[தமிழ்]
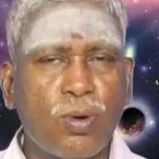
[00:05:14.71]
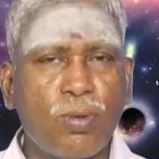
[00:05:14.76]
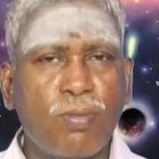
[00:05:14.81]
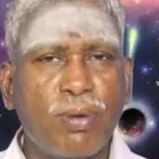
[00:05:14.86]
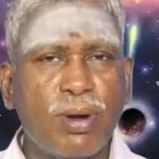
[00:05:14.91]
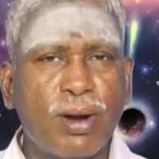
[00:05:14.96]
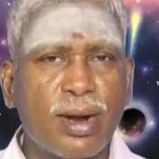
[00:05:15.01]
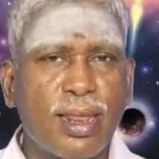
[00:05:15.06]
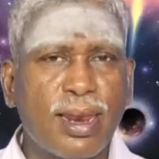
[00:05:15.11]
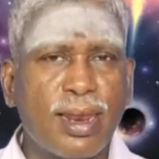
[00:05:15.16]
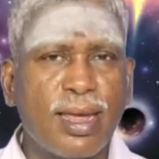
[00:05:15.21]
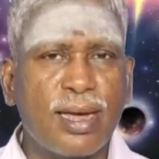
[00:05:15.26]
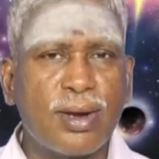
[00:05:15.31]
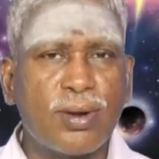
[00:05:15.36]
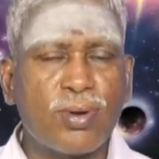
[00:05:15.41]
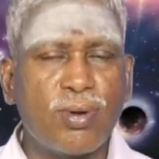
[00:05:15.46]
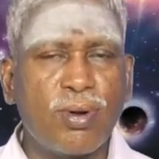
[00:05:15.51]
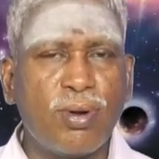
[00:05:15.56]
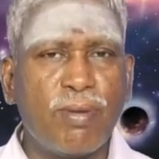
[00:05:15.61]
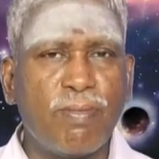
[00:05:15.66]
ரொம்ப நல்லா
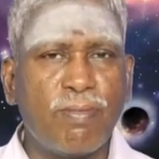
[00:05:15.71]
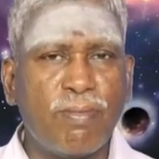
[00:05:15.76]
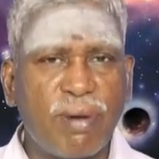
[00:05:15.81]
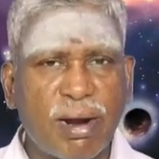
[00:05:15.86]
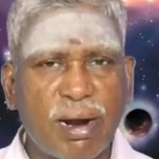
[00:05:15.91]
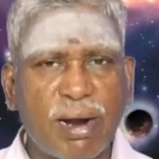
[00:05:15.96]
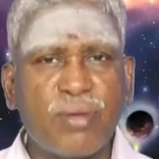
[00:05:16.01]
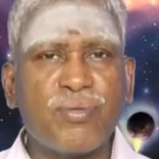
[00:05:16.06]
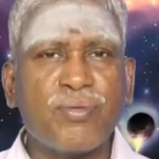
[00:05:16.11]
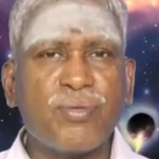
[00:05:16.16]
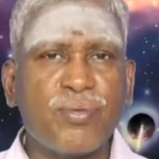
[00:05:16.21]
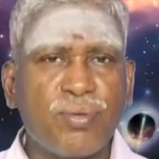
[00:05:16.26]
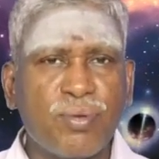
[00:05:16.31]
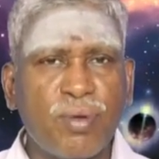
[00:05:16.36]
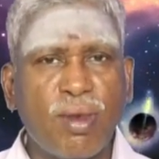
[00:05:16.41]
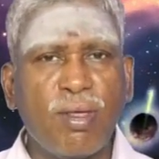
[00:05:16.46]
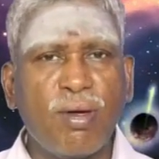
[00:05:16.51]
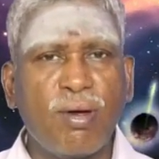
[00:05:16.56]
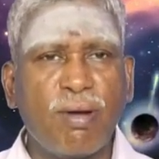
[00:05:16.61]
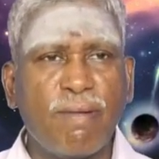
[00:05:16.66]
இருக்கும் மனசு
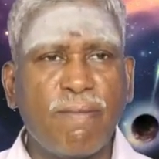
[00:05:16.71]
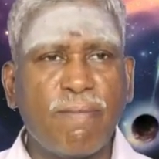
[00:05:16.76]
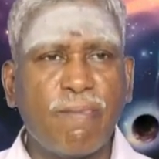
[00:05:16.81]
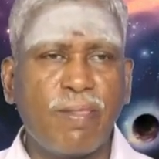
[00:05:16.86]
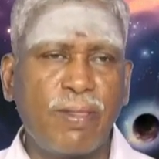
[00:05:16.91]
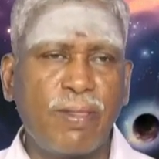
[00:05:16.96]
சொல்லும்